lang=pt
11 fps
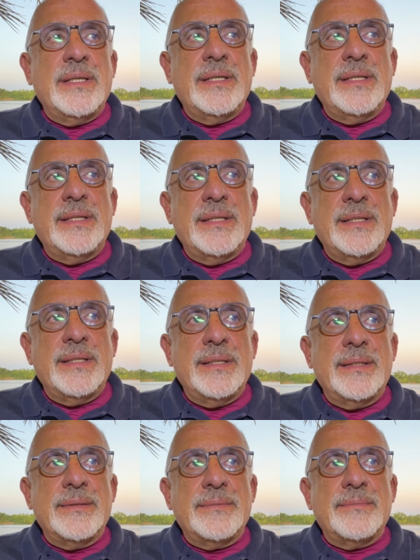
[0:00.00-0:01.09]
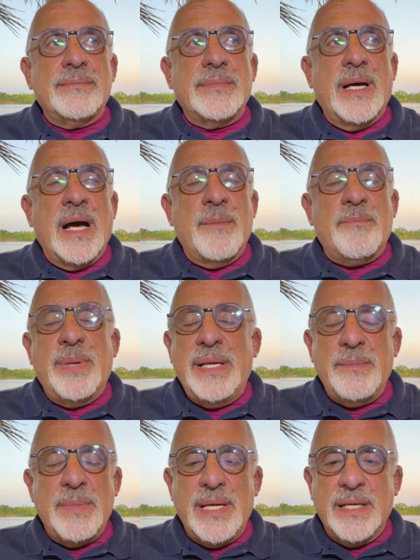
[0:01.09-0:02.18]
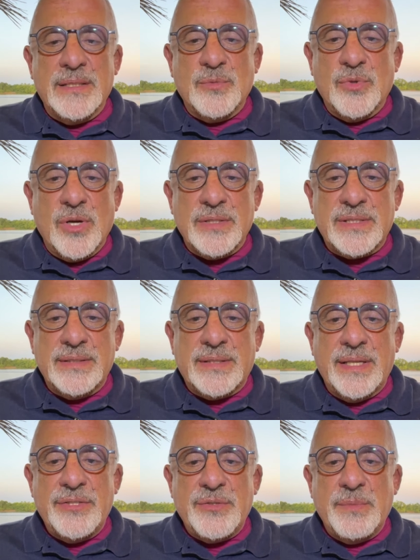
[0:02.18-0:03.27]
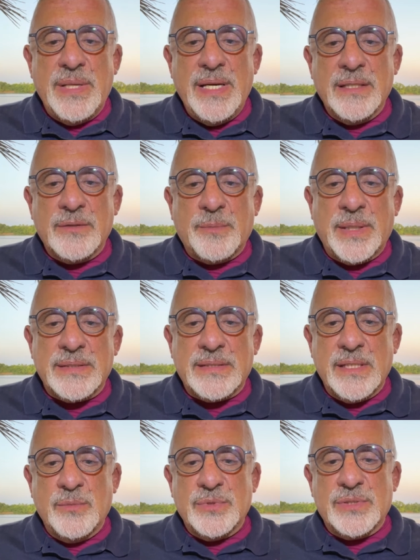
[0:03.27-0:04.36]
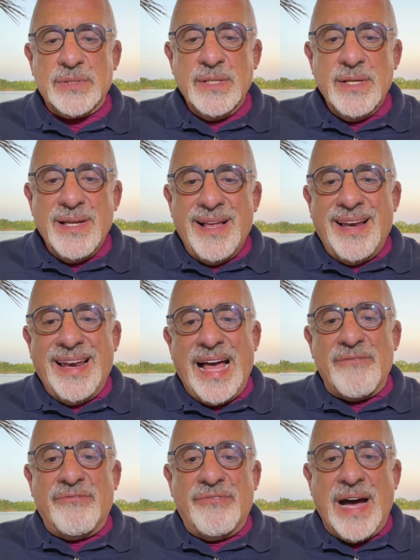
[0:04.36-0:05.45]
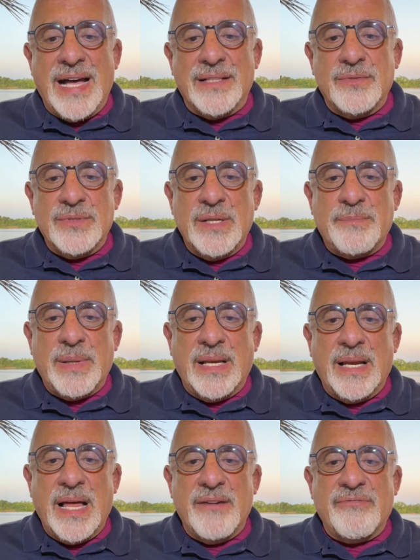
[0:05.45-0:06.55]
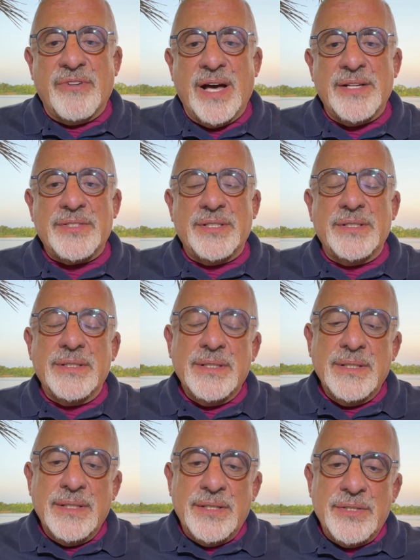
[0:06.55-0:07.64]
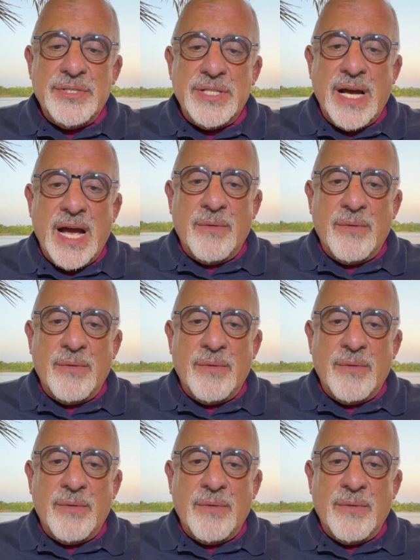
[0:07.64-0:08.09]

e abrir mesmo nosso entendimento para sermos lavados né, pela lavagem de